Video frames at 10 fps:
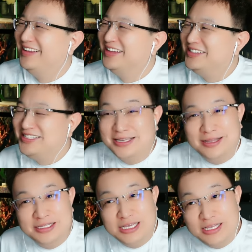你现在
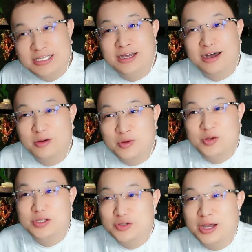你按银行汇率，
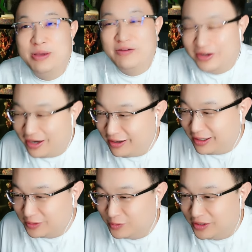你就按百分之二点
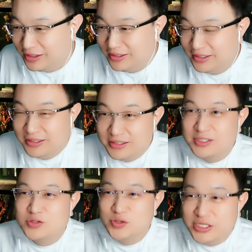多，你
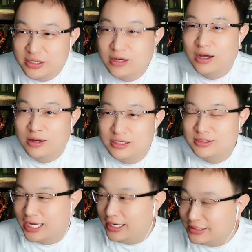存银行
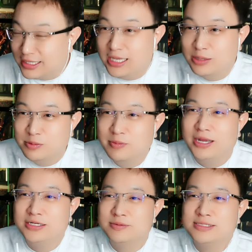啥理财也不买，
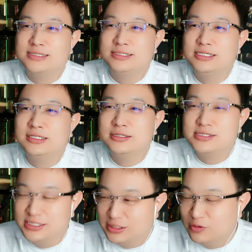什么死期定
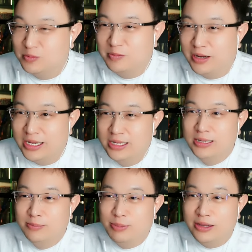期你都不买，
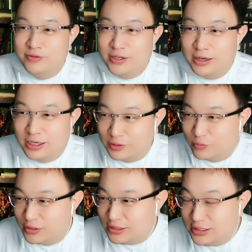百分之二点多，
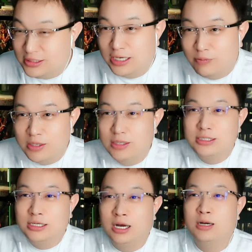你一千万扔
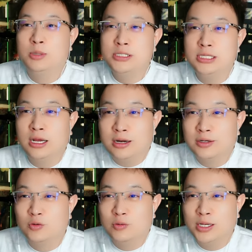银行里面，一年二十
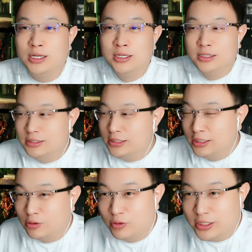多万，你搁
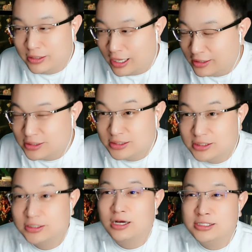国内哪个城市
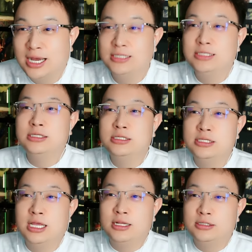躺家一一
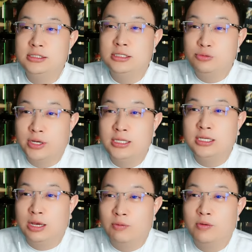年一个月给你
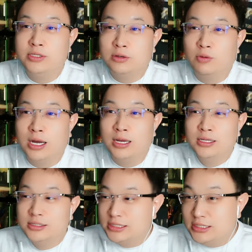两万块钱花，
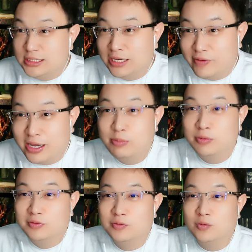这一千万还不
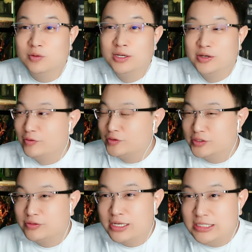用动。我说实
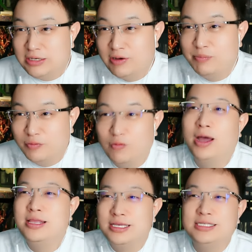话，一千万不还
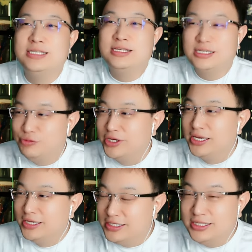你，一一个月
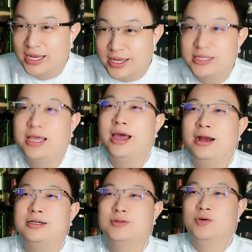一年给你开二
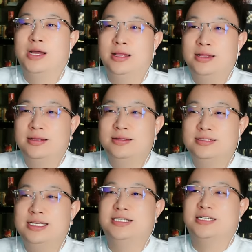十多万，
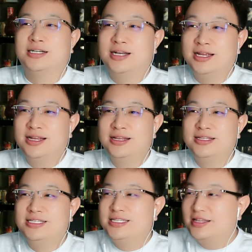也值了。你
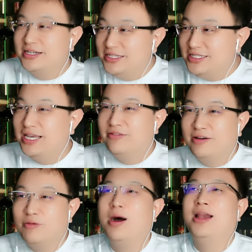现在是一千万
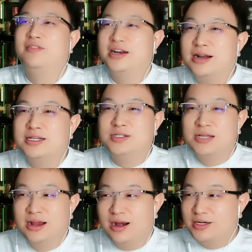花里面二十
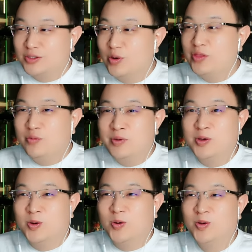二十多万都没
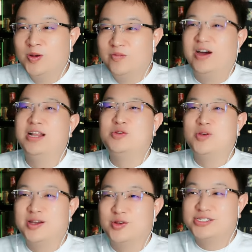有，完了学个
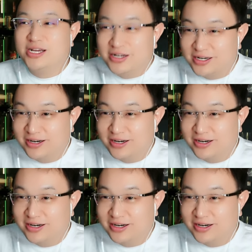老商科，